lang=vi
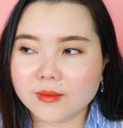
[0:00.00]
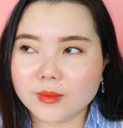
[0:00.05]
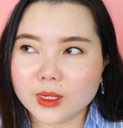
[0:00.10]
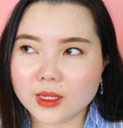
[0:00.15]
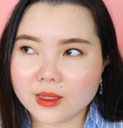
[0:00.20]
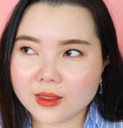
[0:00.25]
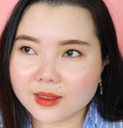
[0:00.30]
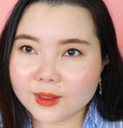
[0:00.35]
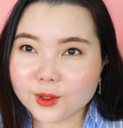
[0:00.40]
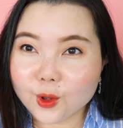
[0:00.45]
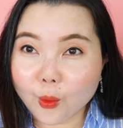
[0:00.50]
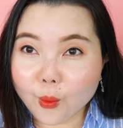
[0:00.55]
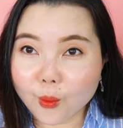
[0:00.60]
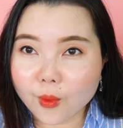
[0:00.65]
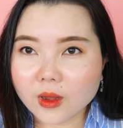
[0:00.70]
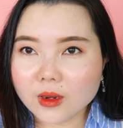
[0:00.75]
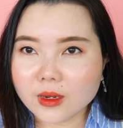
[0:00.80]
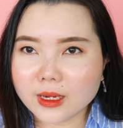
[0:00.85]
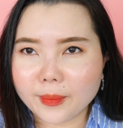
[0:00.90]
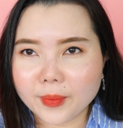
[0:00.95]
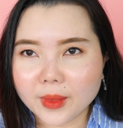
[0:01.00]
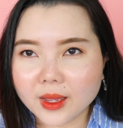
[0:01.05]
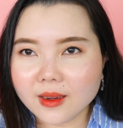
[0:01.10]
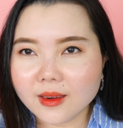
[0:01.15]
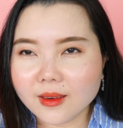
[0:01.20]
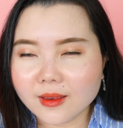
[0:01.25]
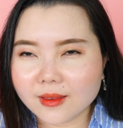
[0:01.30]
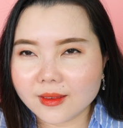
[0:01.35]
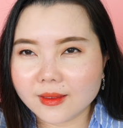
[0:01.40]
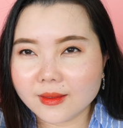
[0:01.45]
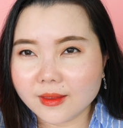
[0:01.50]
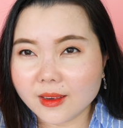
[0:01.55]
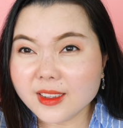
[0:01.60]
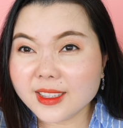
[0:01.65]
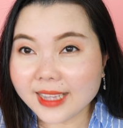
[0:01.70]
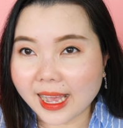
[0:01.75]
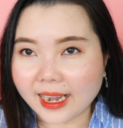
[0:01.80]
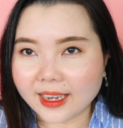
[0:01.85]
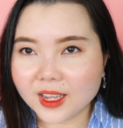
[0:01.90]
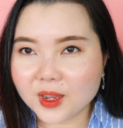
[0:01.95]
mình dùng á thì cảm thấy nó nó
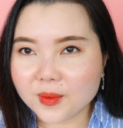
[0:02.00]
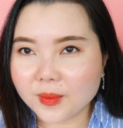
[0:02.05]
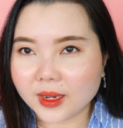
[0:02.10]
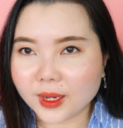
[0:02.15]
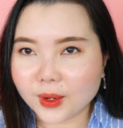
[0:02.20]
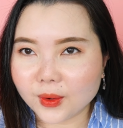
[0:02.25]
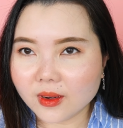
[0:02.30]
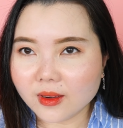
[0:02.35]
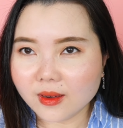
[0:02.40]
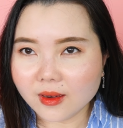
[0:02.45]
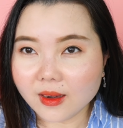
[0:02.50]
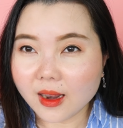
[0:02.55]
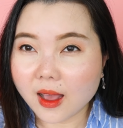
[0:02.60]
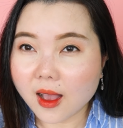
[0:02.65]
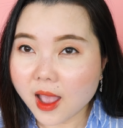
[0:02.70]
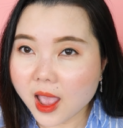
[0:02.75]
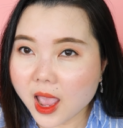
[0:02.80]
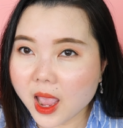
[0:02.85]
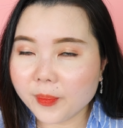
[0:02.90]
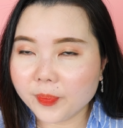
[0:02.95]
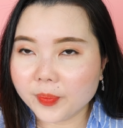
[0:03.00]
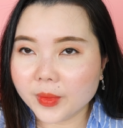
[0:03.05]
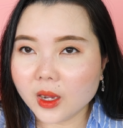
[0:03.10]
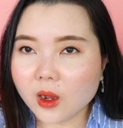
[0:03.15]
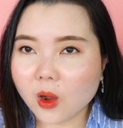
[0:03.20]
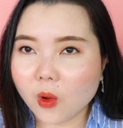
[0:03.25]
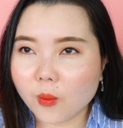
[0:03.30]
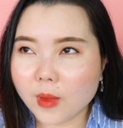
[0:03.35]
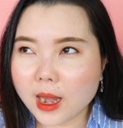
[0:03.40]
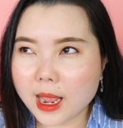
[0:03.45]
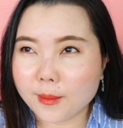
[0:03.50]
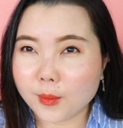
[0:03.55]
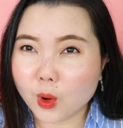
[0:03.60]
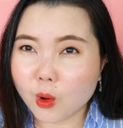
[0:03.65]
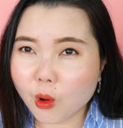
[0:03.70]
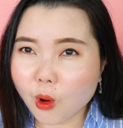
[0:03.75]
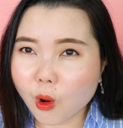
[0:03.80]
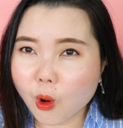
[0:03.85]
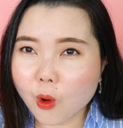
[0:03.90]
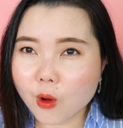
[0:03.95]
sạch nhưng mà kiểu nó rất là êm nó không làm
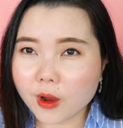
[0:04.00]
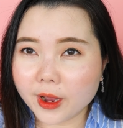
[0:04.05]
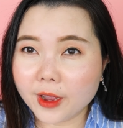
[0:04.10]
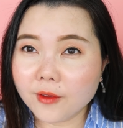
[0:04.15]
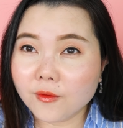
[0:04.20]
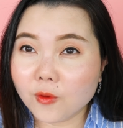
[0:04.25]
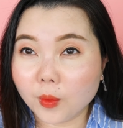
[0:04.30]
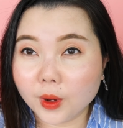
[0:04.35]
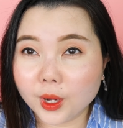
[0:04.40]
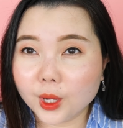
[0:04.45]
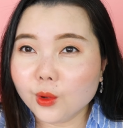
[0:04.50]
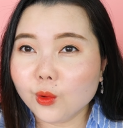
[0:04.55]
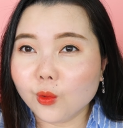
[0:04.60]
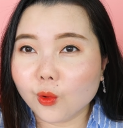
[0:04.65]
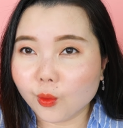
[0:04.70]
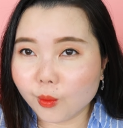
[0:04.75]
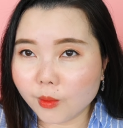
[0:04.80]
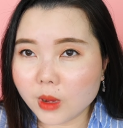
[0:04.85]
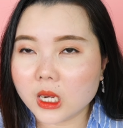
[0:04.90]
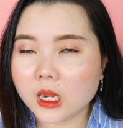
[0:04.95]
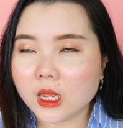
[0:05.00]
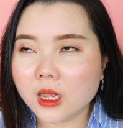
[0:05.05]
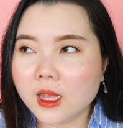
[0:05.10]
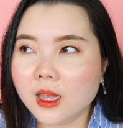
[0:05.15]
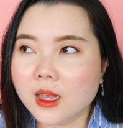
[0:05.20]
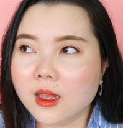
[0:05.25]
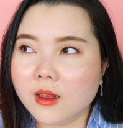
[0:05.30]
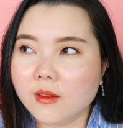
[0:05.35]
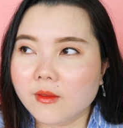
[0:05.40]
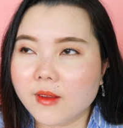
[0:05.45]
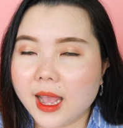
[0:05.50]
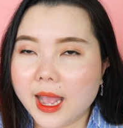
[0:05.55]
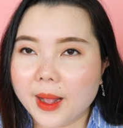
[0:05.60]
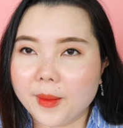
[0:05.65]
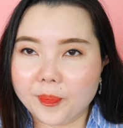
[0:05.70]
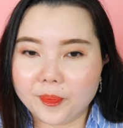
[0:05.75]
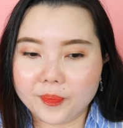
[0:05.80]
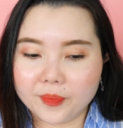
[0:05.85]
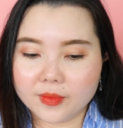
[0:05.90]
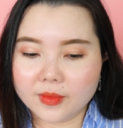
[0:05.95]
khô cái vùng kính của mình
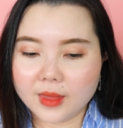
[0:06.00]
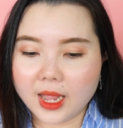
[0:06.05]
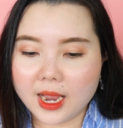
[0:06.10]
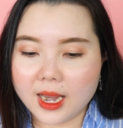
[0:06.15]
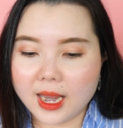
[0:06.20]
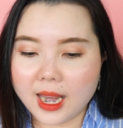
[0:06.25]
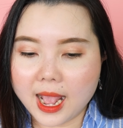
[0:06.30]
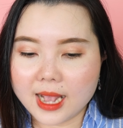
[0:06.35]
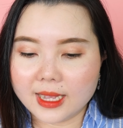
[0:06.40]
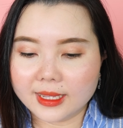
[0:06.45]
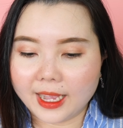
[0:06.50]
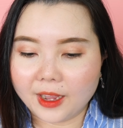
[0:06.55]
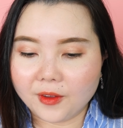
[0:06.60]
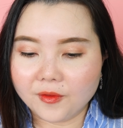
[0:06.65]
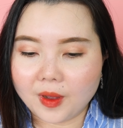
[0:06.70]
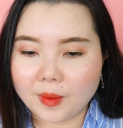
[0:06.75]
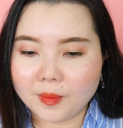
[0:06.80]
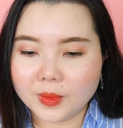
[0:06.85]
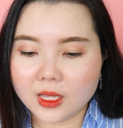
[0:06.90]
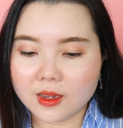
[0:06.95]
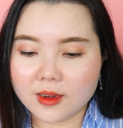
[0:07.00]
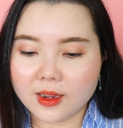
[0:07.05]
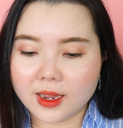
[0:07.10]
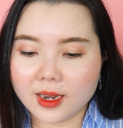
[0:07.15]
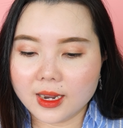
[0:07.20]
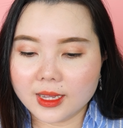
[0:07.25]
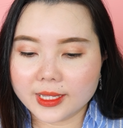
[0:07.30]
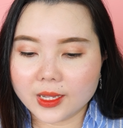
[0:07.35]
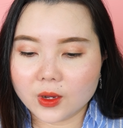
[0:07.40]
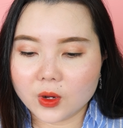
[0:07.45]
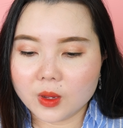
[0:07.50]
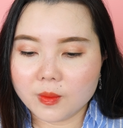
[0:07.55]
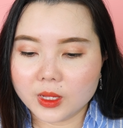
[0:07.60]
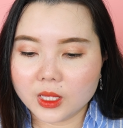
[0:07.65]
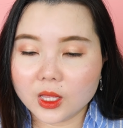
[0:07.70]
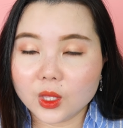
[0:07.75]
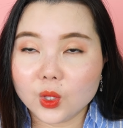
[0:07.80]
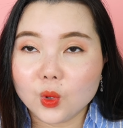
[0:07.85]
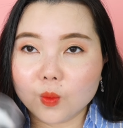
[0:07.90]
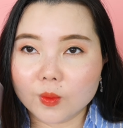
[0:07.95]
và đây là sản phẩm mà Trinh nghĩ là sau khi mà
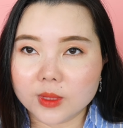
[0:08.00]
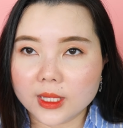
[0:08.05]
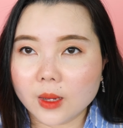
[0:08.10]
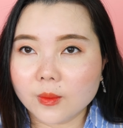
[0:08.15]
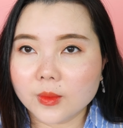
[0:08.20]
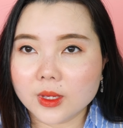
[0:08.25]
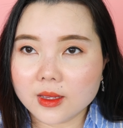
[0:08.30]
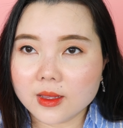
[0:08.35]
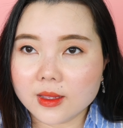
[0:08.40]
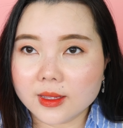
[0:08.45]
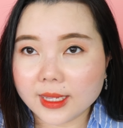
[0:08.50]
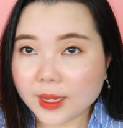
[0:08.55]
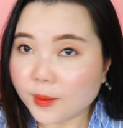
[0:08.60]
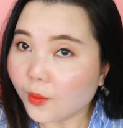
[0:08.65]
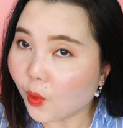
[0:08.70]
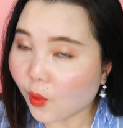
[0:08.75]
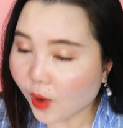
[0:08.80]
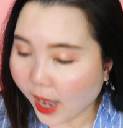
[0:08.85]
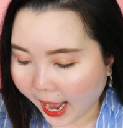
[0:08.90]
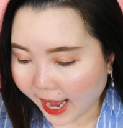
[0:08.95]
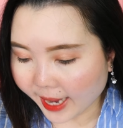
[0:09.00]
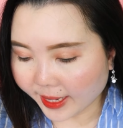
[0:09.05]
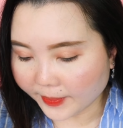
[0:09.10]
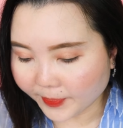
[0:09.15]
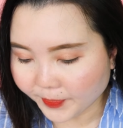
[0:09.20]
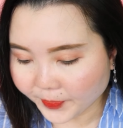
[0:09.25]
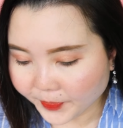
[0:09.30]
Trinh dùng xong thì Trinh sẽ mua lại